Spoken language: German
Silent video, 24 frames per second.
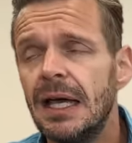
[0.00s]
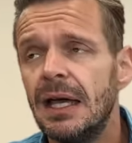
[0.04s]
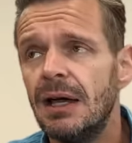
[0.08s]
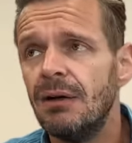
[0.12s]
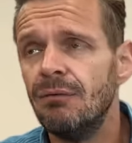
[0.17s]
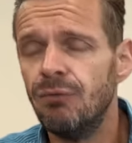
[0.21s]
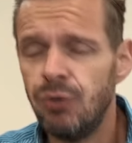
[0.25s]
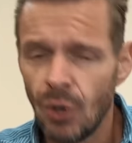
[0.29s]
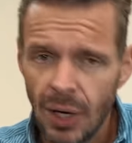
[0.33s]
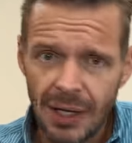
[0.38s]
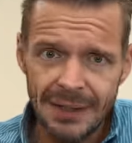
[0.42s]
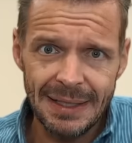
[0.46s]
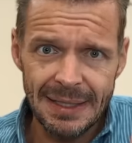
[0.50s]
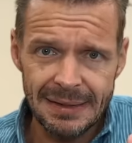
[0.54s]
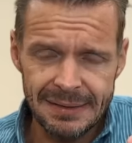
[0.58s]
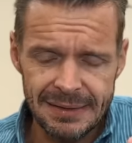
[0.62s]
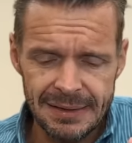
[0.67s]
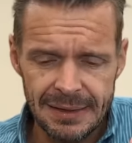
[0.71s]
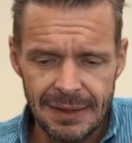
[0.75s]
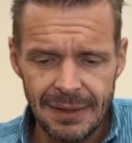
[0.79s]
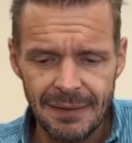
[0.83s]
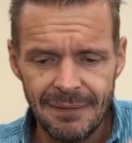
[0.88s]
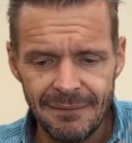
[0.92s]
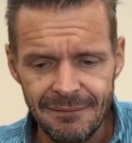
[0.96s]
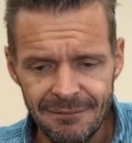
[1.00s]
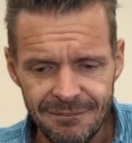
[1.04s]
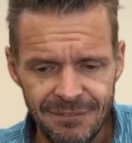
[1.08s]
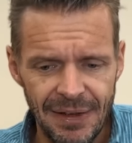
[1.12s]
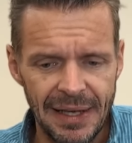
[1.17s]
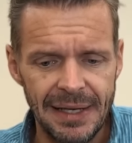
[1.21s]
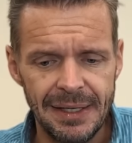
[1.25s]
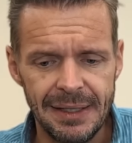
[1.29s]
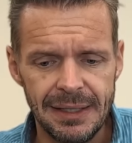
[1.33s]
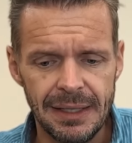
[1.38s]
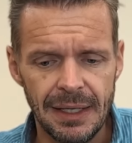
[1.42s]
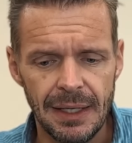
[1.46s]
Woran denkt ihr,
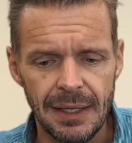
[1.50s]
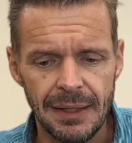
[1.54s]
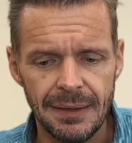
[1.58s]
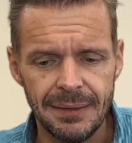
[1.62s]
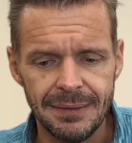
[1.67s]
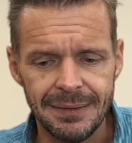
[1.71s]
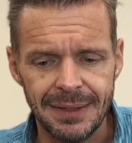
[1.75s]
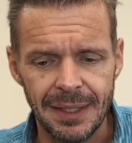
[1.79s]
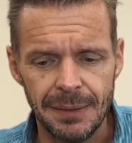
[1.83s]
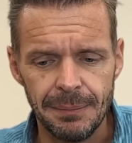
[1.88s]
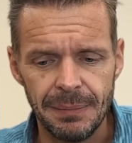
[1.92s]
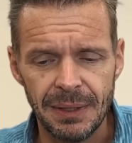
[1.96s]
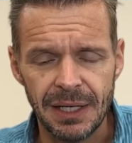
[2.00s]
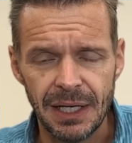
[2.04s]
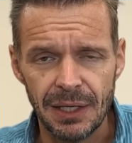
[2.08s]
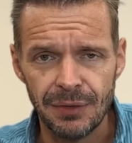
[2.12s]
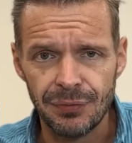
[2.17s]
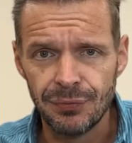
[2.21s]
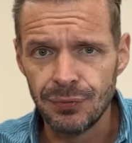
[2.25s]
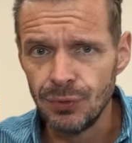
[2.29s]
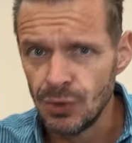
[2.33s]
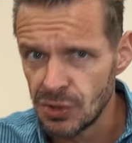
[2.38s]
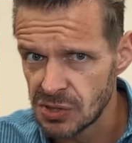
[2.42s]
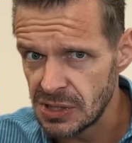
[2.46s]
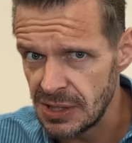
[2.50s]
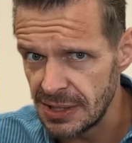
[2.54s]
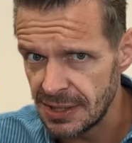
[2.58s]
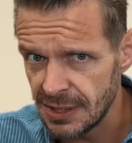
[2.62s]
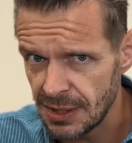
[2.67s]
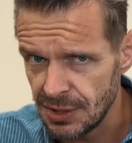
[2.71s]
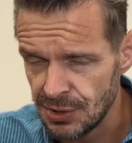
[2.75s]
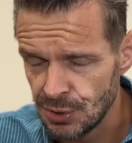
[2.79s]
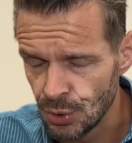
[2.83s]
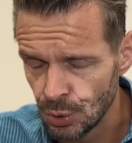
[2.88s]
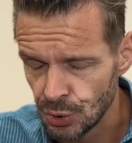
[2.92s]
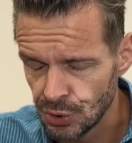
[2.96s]
wenn ihr den Begriff nützlicher
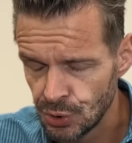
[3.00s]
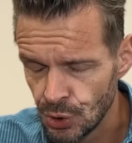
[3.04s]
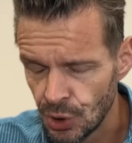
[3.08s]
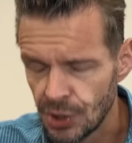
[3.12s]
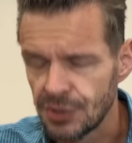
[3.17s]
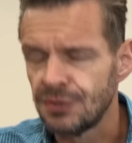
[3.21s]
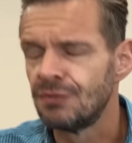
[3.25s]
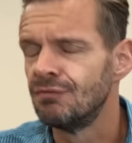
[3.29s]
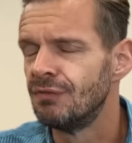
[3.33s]
Idiot hört?